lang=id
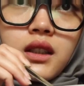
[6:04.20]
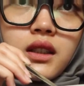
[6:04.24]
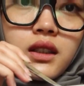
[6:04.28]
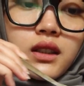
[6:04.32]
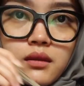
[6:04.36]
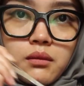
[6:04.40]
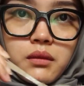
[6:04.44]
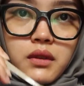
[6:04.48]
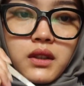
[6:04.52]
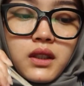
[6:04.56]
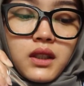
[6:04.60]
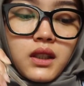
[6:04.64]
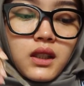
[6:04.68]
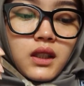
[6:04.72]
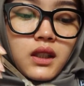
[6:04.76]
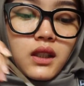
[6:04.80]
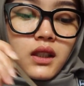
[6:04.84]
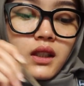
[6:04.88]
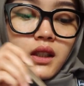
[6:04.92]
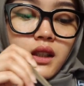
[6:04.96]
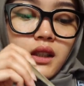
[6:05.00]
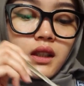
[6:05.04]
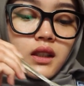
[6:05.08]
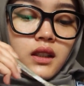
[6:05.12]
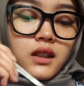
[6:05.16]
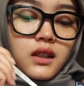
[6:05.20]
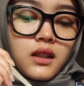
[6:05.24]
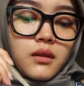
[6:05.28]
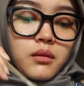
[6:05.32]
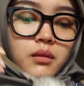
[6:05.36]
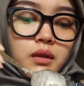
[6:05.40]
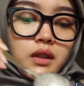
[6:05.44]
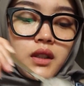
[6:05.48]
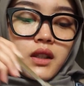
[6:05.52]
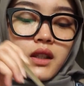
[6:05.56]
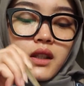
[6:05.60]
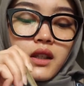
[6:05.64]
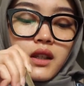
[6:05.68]
kayak begini
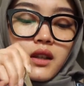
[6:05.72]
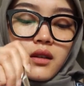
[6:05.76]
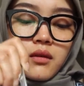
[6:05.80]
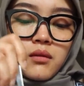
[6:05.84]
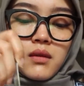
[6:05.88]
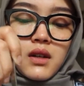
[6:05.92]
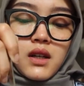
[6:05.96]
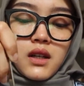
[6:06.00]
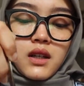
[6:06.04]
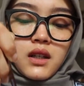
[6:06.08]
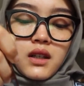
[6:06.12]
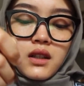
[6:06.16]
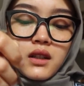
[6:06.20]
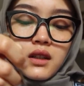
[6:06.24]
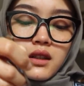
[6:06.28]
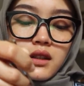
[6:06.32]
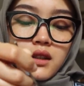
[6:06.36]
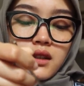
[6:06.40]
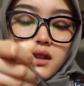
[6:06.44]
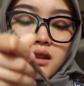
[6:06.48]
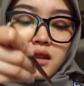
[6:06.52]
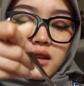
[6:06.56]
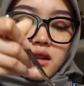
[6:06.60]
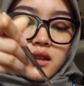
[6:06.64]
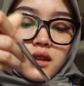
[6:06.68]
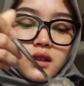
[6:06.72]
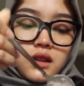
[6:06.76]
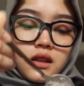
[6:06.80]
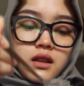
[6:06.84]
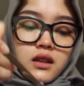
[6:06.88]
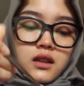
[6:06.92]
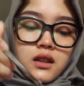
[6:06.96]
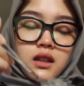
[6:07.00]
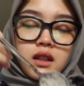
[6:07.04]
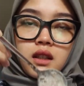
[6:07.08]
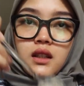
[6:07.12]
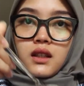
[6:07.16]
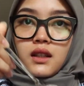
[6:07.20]
tapi ini enak banget
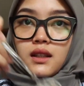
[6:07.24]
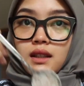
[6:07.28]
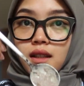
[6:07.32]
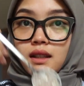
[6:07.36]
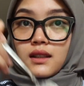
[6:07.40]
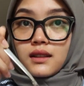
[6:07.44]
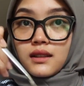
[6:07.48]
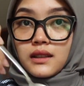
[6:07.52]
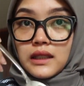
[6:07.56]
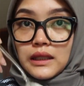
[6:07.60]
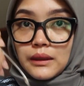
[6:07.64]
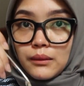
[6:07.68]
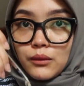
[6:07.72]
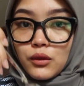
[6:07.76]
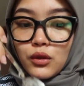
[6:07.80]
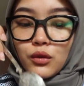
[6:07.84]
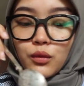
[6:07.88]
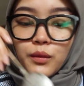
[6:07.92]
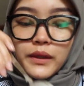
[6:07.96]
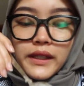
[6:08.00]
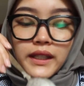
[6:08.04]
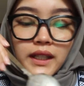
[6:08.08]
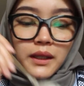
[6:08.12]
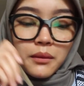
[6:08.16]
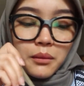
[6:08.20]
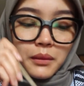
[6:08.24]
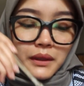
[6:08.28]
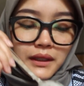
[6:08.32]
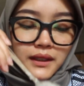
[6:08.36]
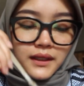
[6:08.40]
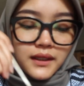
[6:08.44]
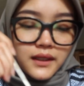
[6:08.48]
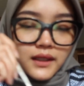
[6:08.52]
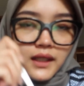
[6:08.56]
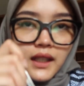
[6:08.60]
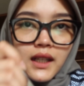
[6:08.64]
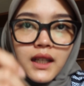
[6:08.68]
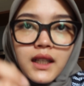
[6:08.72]
ini rasa blueberry
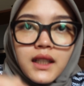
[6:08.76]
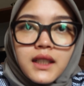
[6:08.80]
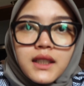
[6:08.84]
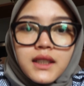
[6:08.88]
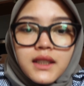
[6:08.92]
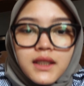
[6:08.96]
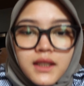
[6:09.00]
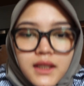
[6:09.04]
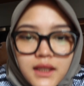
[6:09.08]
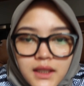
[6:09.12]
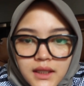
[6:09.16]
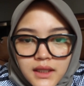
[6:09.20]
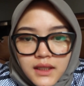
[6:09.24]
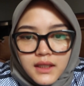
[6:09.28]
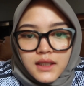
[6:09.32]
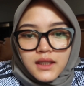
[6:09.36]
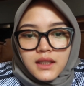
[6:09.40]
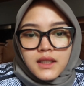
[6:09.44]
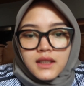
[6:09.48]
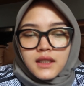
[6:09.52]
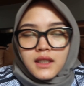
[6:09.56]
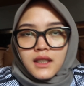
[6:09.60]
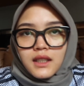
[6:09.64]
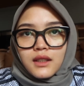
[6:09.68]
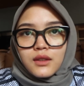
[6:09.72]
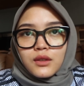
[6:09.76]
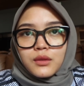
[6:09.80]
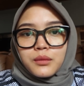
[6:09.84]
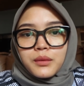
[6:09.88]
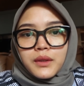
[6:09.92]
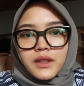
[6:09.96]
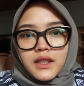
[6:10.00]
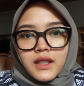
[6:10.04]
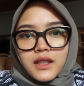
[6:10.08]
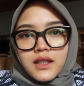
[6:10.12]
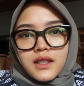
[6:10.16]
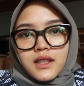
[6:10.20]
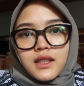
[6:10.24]
pisang aku
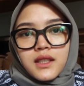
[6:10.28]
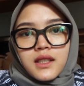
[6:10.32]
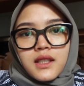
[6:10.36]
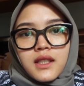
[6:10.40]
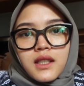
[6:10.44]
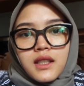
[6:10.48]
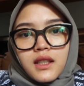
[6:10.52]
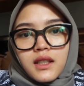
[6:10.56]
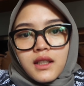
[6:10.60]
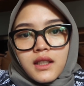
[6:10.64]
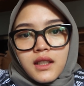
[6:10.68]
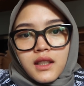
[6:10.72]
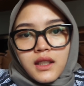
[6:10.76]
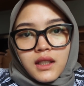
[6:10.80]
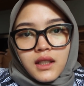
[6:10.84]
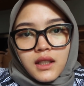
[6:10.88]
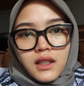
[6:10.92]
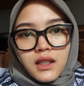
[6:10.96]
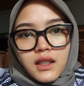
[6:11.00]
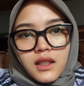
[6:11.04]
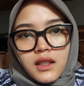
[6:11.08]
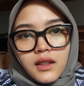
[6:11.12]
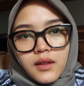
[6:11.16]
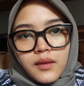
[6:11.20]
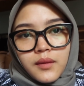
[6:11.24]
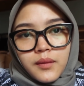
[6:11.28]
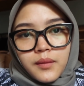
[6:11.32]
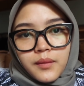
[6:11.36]
bikin sendiri